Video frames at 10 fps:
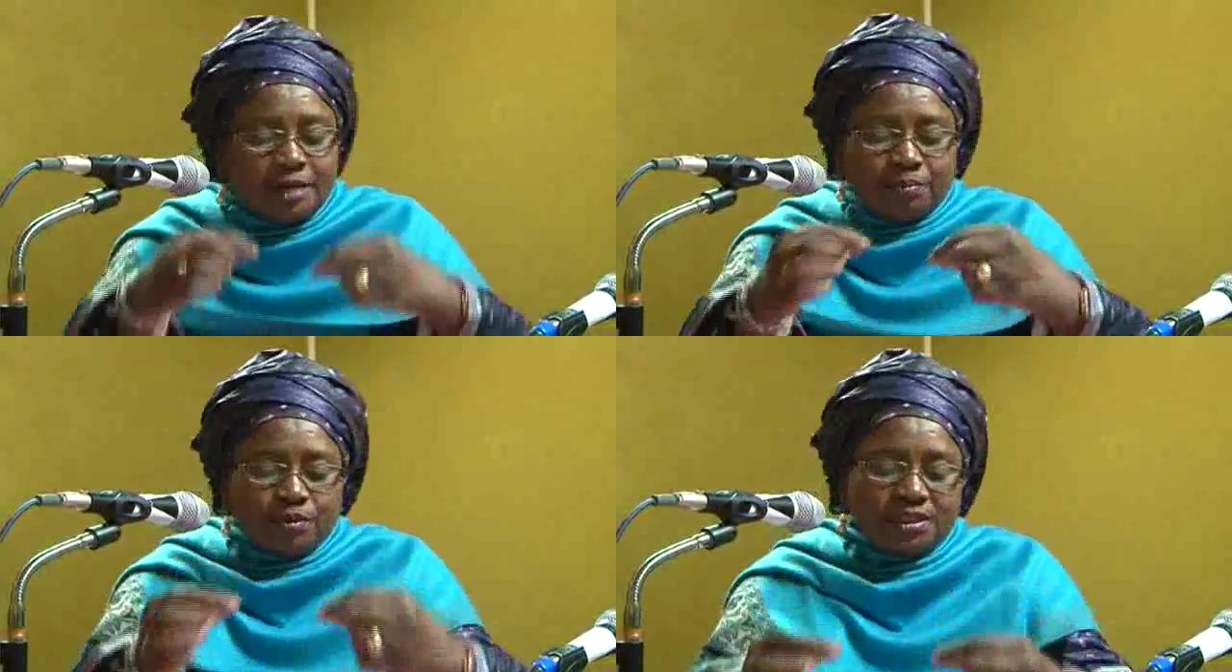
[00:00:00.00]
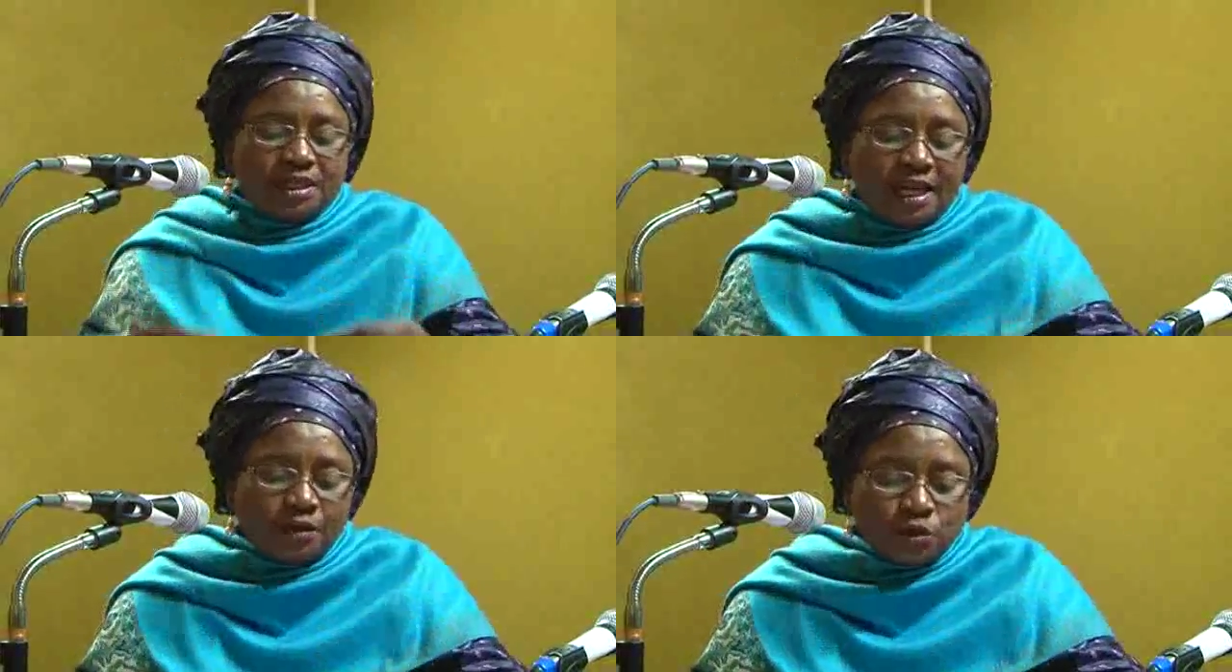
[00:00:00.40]
Et pour
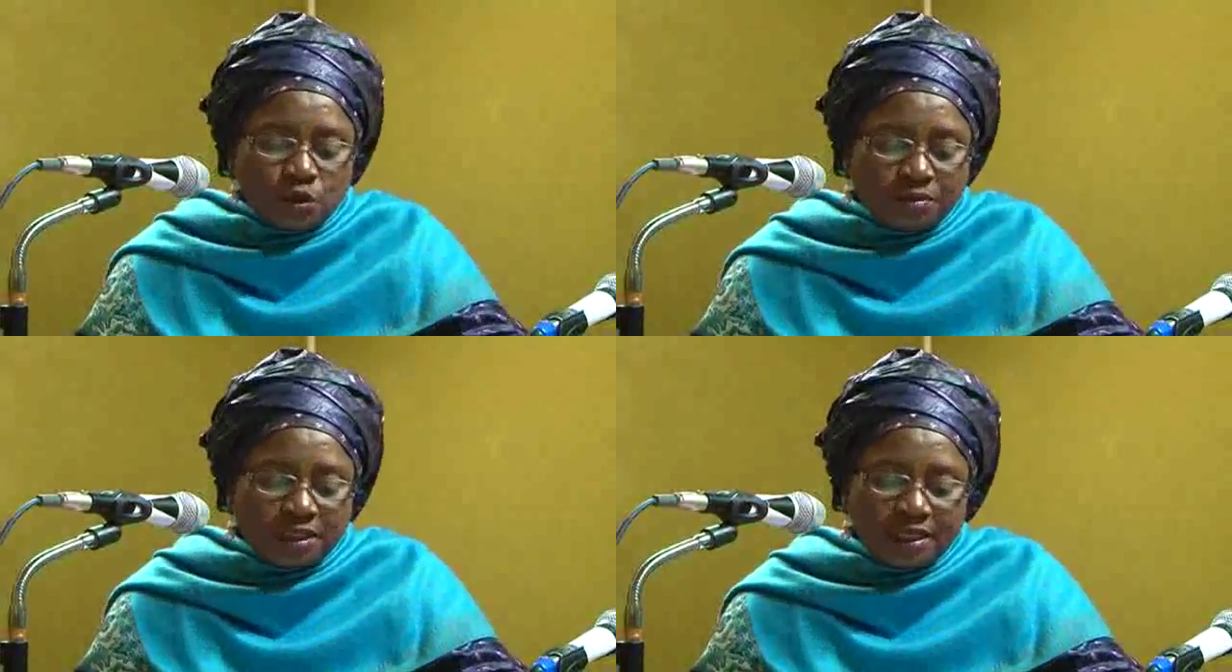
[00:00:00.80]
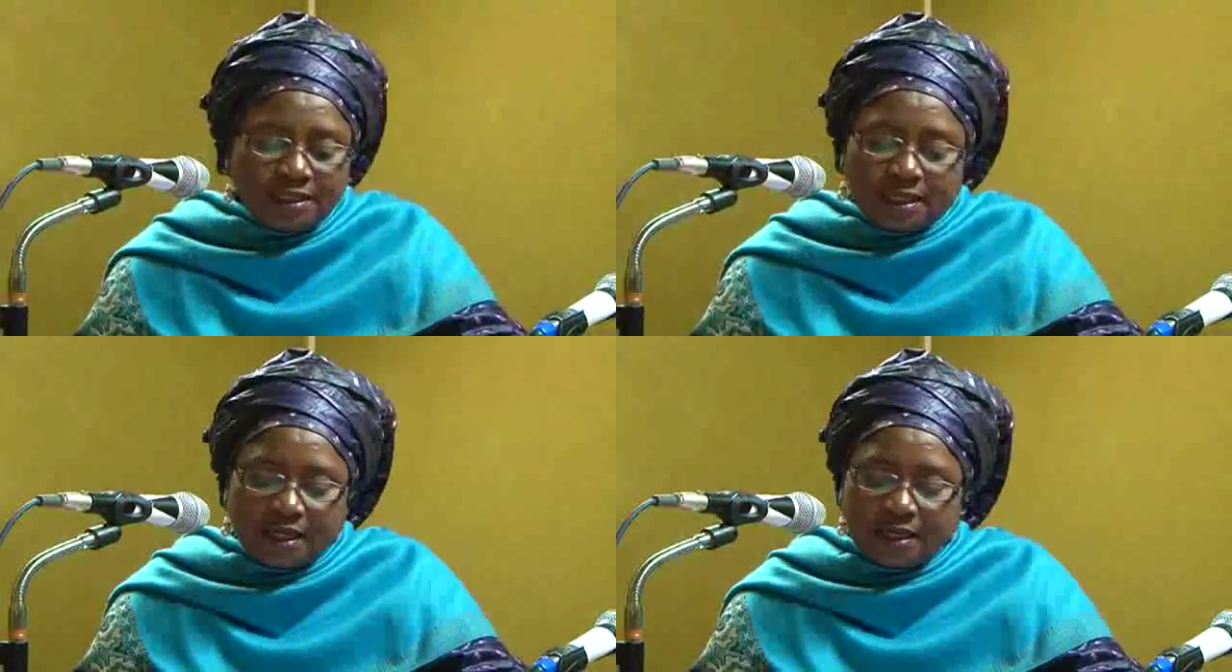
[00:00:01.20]
cela, nous sommes
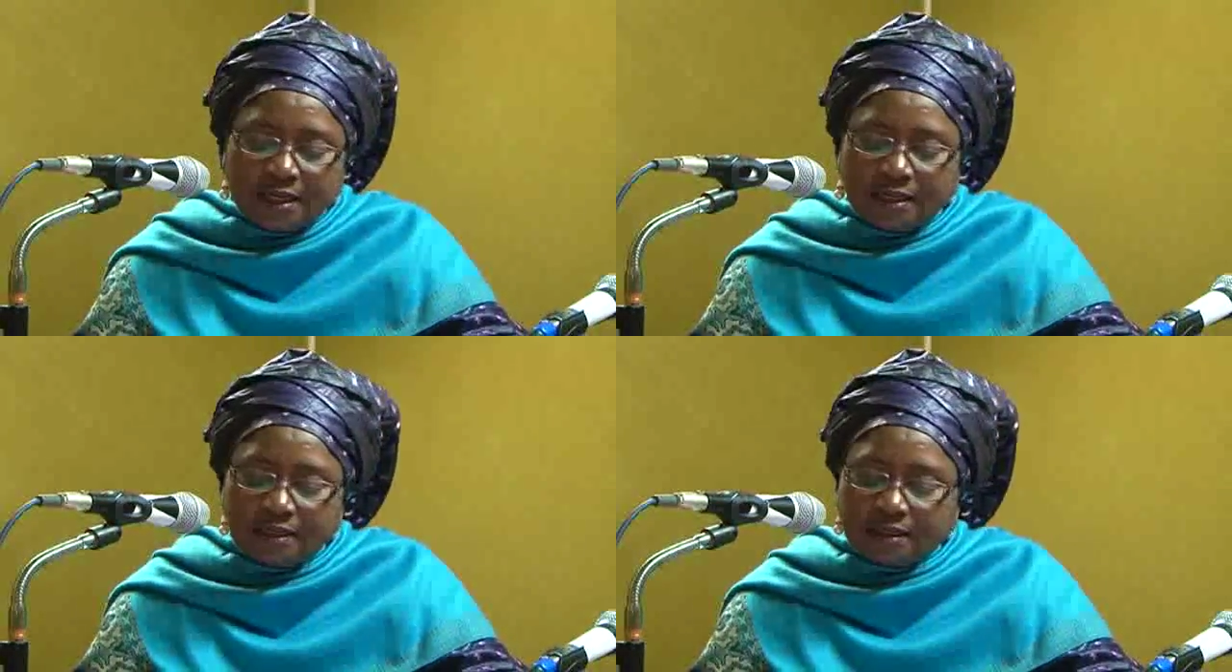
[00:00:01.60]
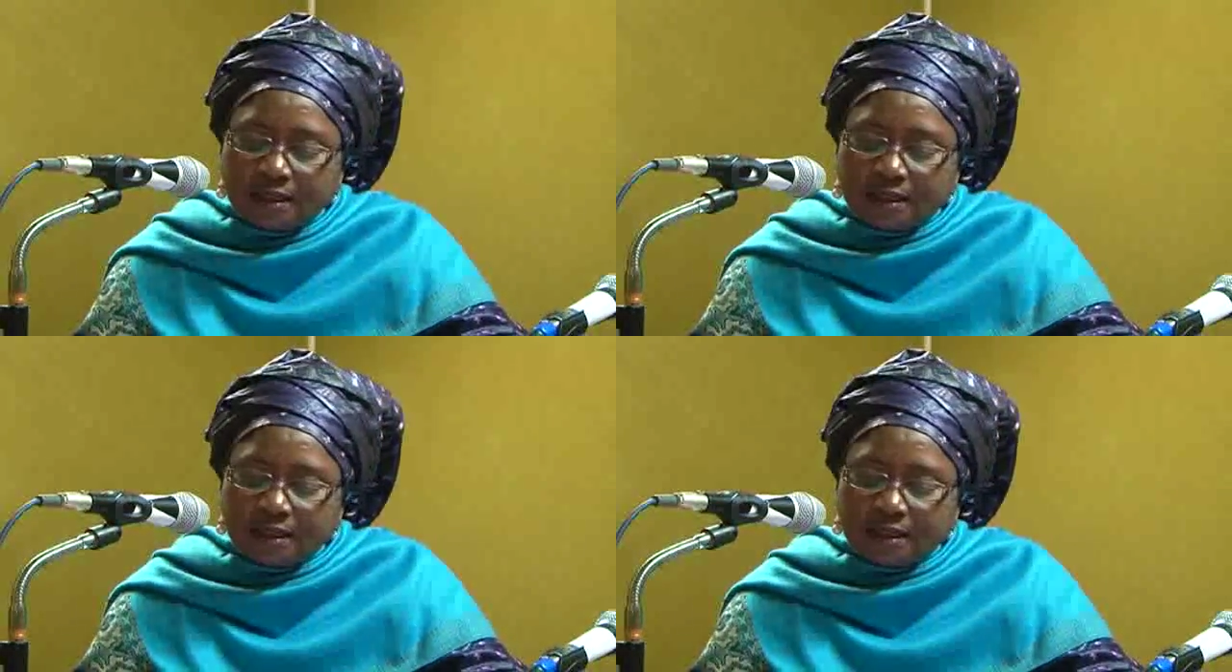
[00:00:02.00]
très, très,